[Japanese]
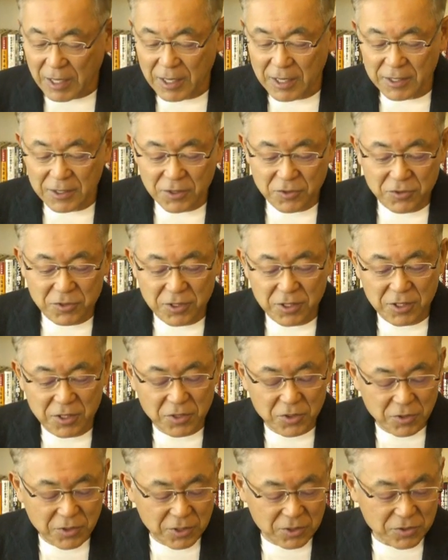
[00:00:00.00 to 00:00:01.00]
エネルギー
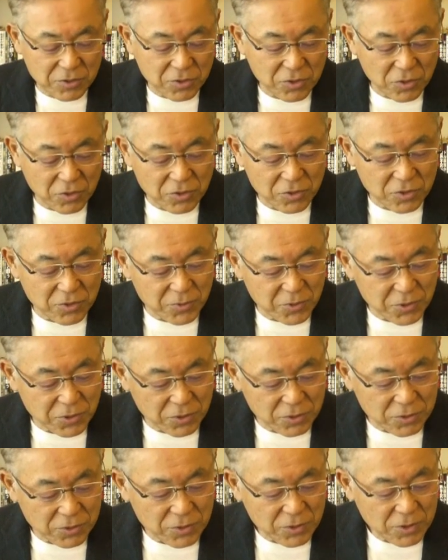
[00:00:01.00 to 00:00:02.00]
における供給不
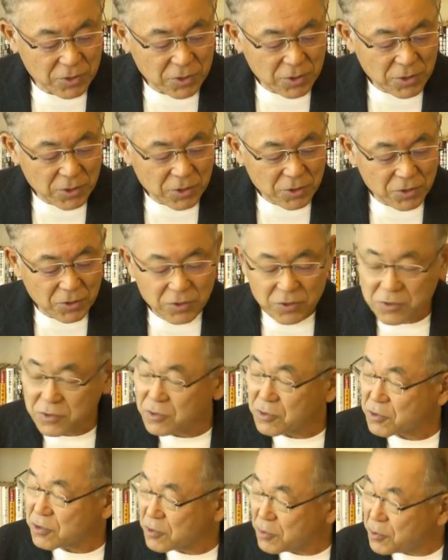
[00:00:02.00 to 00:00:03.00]
足とい
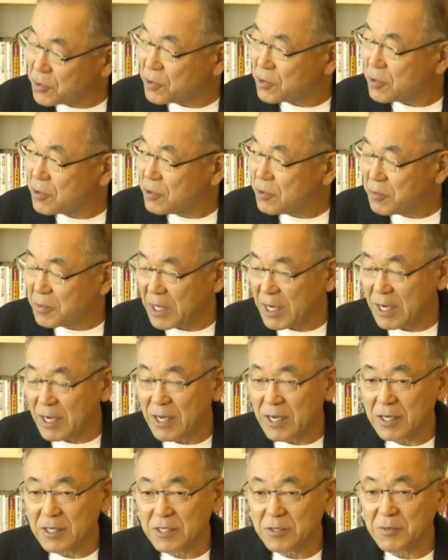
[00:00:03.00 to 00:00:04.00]
うことも、
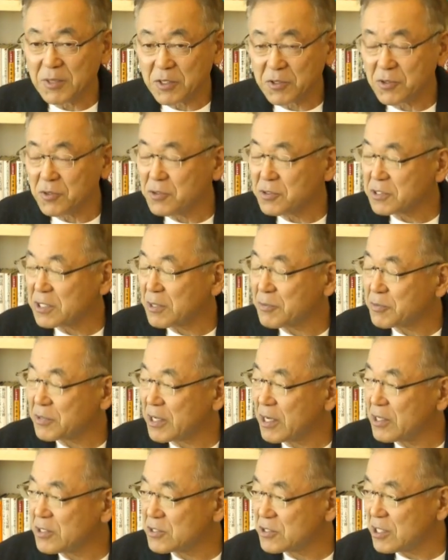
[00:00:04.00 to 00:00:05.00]
今の
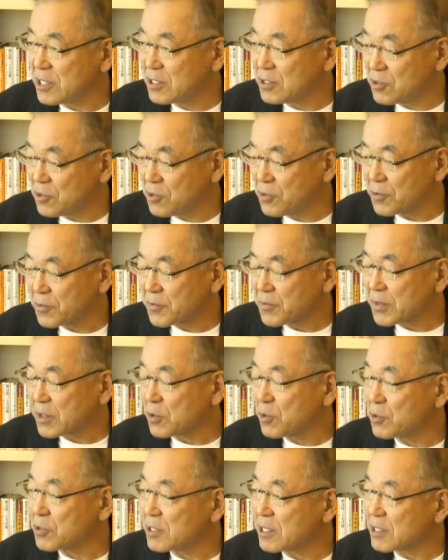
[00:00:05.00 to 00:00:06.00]
サプライチェーンの
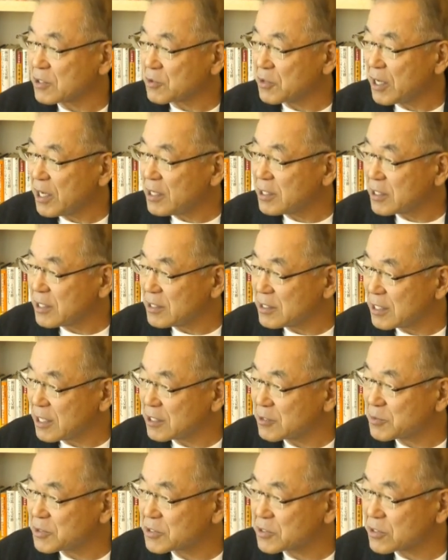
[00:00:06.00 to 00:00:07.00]
混乱の背景に
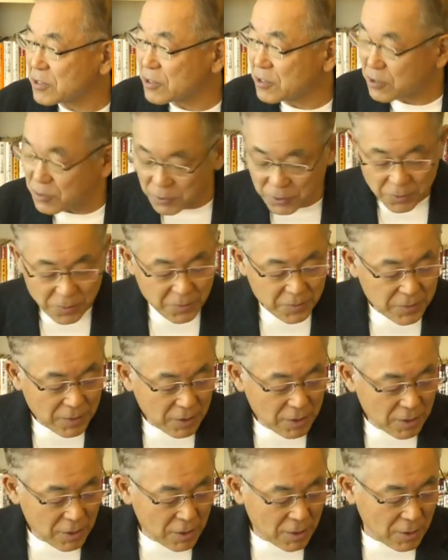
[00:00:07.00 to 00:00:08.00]
ありますけれども、
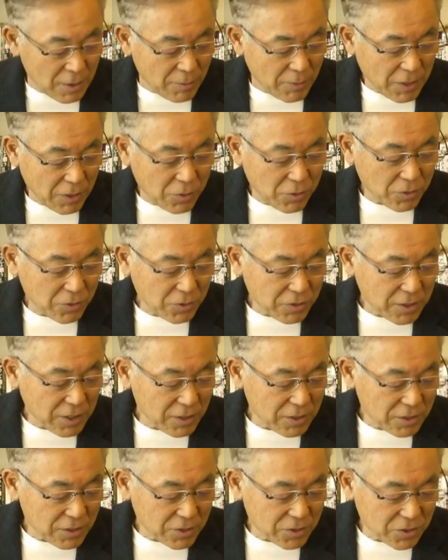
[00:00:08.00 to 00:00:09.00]
この
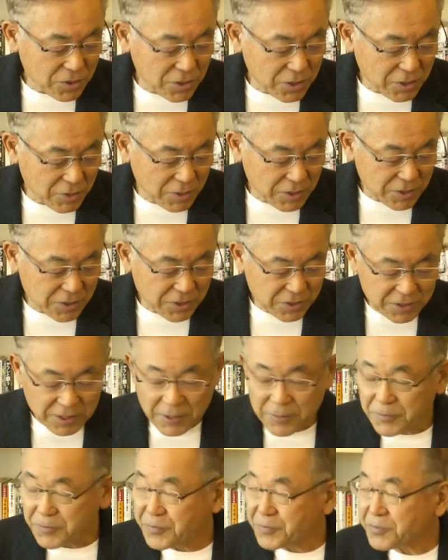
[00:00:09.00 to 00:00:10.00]
点についてはですね、